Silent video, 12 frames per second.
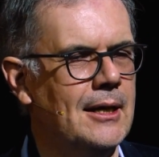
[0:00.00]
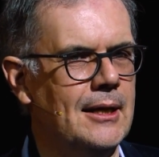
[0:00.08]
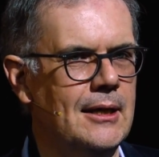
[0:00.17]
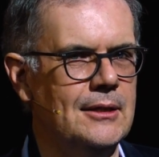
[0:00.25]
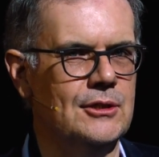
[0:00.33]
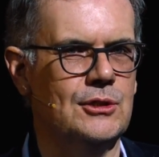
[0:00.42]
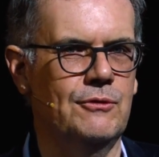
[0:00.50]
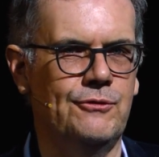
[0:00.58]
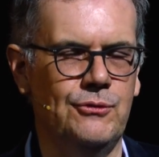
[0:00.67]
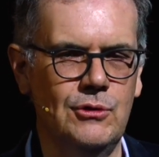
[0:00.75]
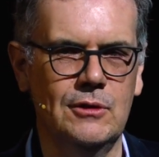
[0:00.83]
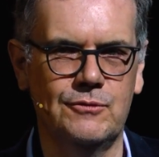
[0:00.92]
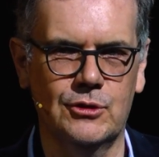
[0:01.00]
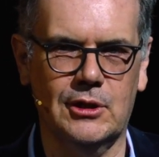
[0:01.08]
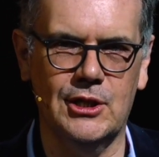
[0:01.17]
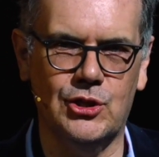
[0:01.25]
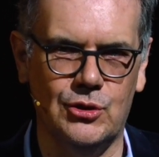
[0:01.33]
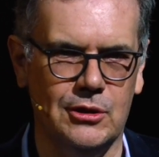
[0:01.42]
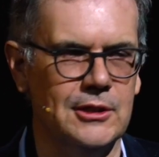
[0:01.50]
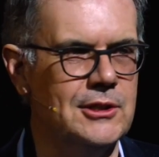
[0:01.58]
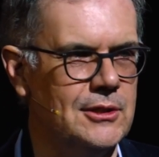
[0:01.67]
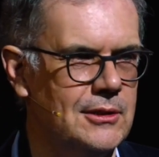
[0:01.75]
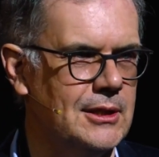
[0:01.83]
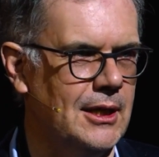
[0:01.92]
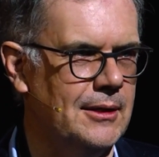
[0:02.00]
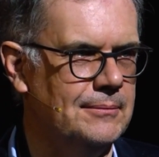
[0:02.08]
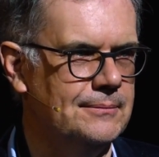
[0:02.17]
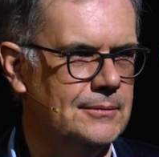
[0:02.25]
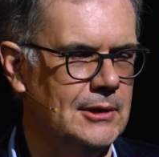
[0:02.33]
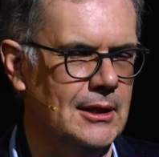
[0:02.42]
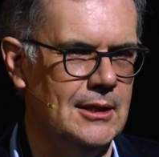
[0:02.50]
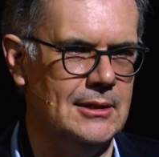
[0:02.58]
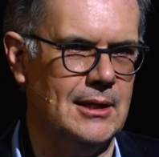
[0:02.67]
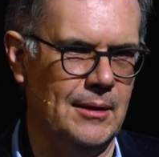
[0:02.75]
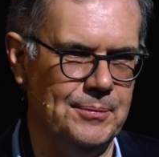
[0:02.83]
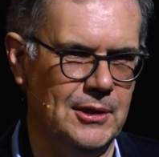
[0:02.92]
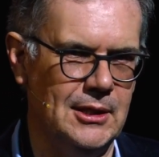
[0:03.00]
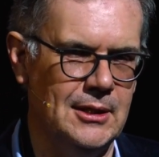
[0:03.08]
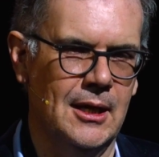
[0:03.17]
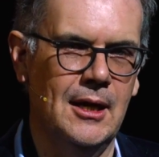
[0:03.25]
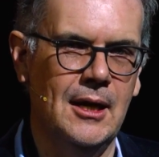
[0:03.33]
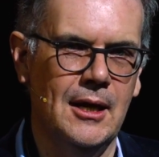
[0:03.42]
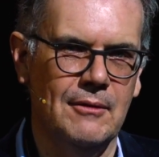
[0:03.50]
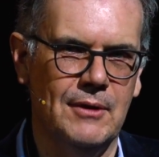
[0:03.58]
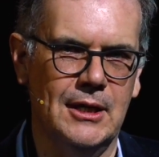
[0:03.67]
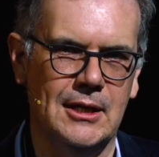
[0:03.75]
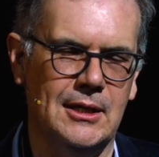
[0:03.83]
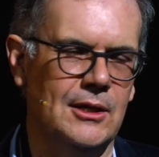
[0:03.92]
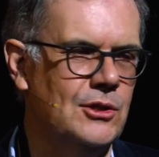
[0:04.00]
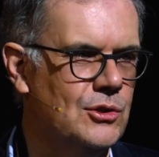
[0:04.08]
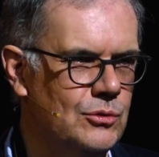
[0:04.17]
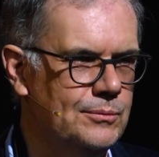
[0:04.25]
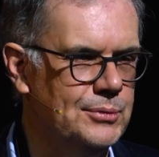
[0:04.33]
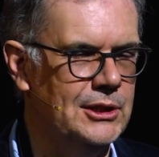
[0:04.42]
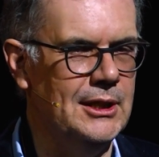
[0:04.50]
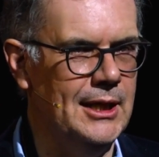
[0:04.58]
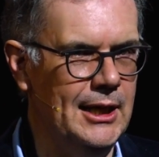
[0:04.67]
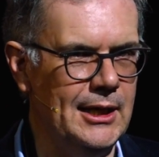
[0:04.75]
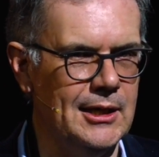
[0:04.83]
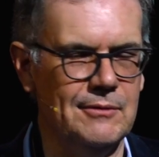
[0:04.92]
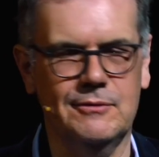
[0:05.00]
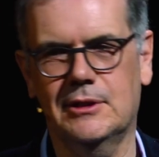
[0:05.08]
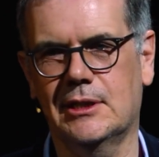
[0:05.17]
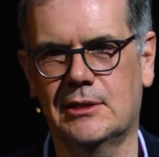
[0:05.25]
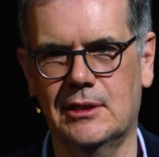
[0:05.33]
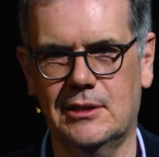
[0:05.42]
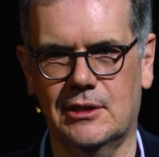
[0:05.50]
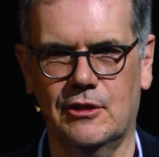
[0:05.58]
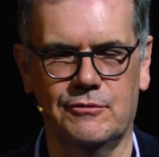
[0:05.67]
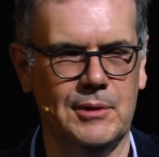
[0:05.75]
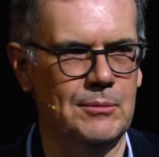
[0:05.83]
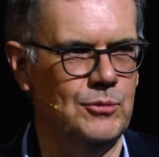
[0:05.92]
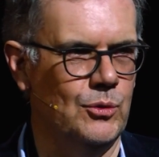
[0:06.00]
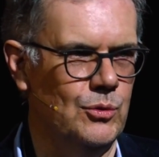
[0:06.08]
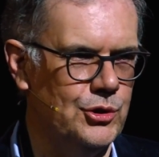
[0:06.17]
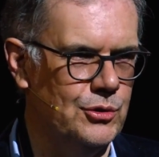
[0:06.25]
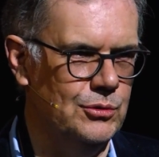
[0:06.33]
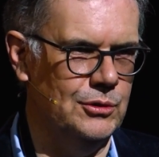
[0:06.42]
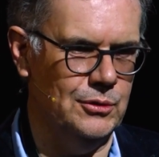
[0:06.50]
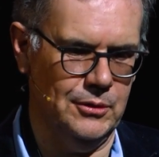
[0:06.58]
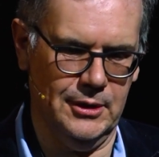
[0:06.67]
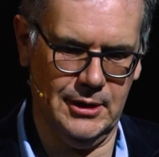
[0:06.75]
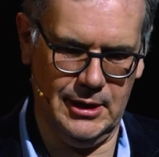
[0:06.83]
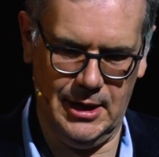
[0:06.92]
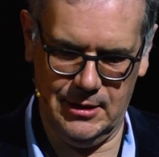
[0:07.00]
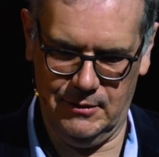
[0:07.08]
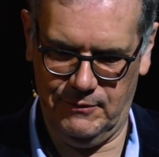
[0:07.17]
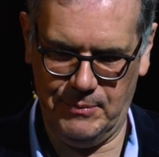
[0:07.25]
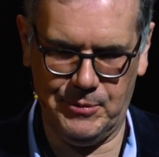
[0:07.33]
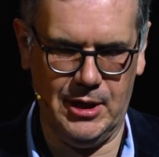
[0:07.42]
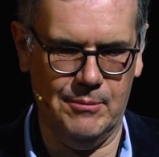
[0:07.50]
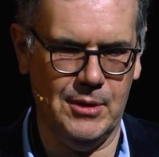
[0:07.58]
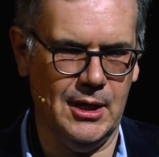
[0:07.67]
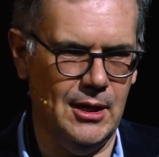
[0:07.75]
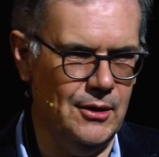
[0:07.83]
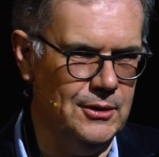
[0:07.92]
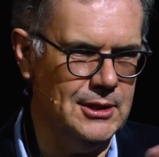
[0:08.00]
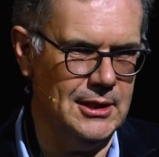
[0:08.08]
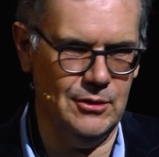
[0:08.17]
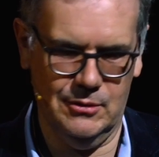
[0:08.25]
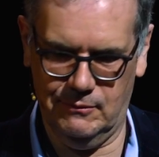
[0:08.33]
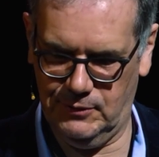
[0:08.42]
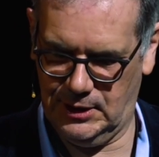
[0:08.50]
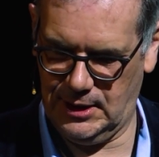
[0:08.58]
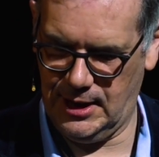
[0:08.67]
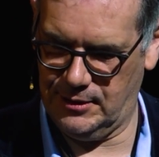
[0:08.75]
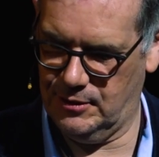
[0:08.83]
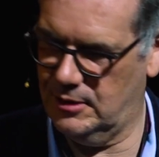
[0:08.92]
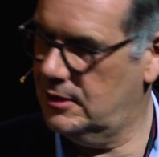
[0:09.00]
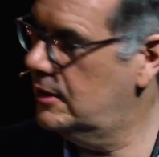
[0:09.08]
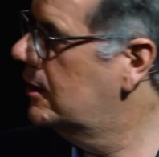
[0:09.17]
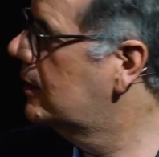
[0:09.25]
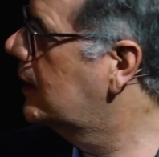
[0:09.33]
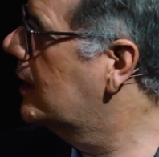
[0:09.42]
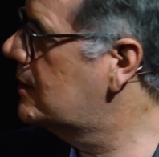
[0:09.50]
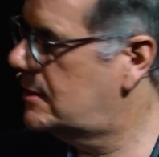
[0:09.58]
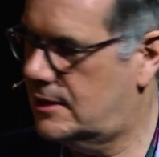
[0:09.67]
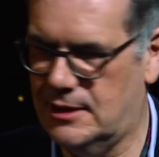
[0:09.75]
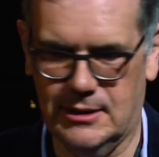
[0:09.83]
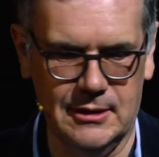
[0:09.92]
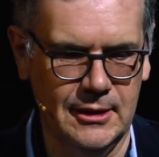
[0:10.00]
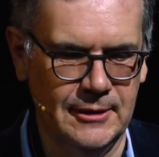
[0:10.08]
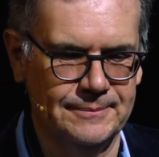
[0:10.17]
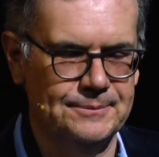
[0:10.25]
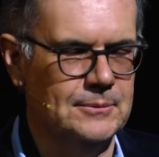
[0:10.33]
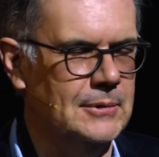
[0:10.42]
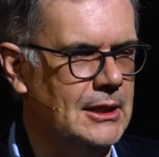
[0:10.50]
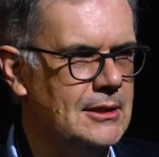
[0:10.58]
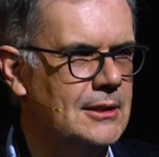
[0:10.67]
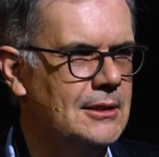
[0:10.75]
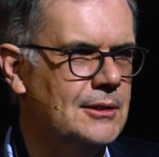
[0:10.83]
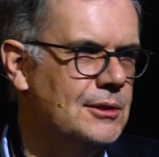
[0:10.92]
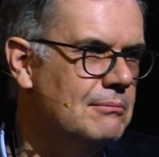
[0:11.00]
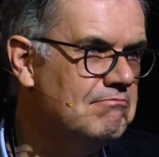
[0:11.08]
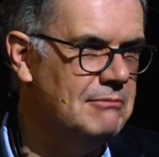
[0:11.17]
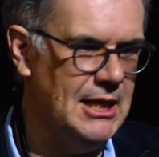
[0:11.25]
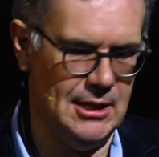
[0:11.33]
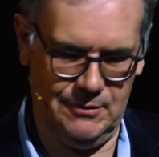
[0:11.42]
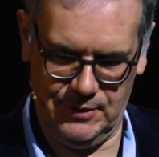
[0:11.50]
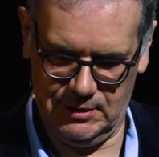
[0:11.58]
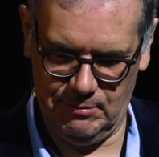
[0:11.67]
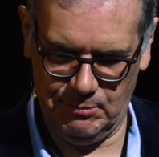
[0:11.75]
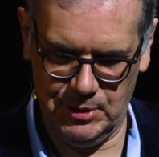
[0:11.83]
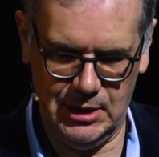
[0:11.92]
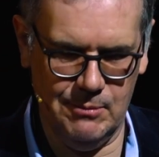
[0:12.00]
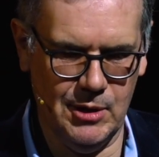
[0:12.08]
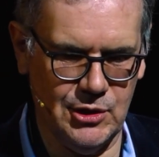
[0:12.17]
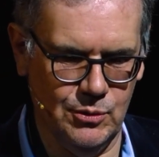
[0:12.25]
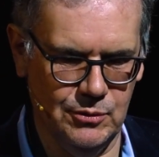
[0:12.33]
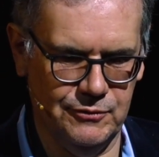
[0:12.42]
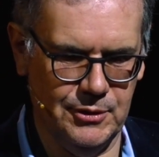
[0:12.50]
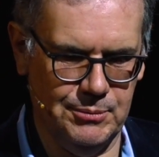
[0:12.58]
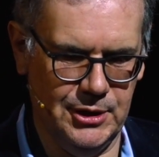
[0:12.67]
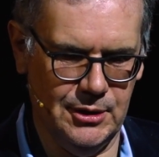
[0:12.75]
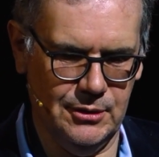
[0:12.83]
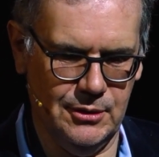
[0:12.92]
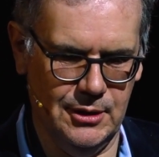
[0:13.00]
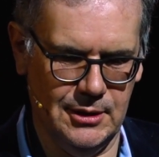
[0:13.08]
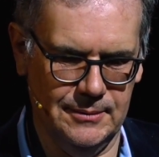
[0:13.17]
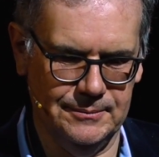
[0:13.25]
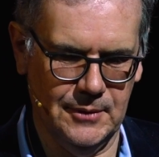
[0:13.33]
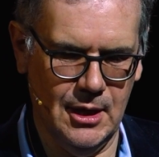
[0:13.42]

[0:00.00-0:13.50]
Ja, das Gefühl, wirklich dort zu sein. Ja, das habe ich, wenn ich in Zoom bin, nicht, weil da sitze ich auf meinem Bürostuhl, gucke in kleine Webkamera und sehe irgendwie kleine äh, Kästchen. Das ist nichts, was man mit Immersion verbinden könnte.